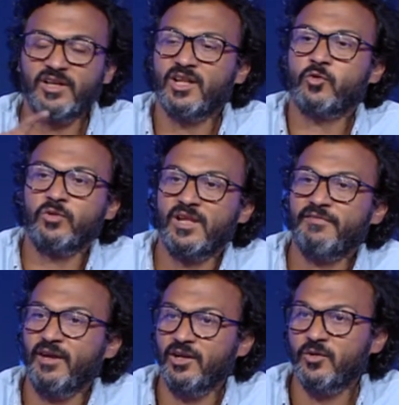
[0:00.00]
ان ده يكون
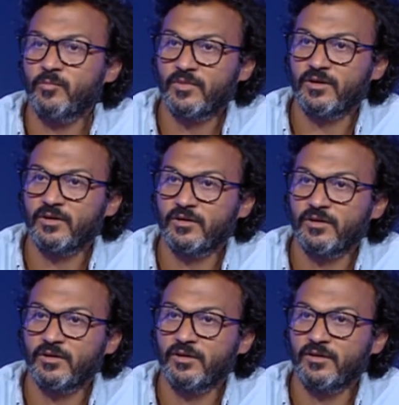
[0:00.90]
دافع ليهم
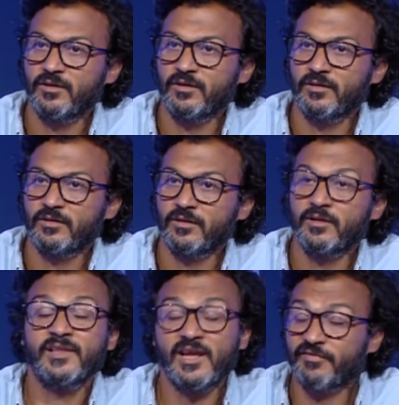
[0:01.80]
دافع
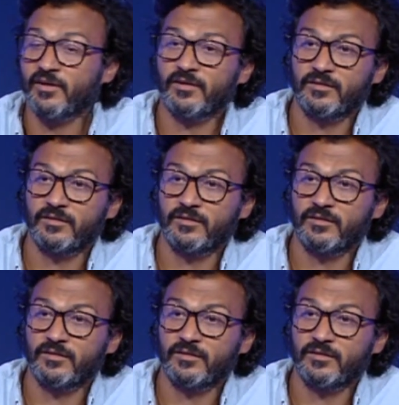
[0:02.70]
دافع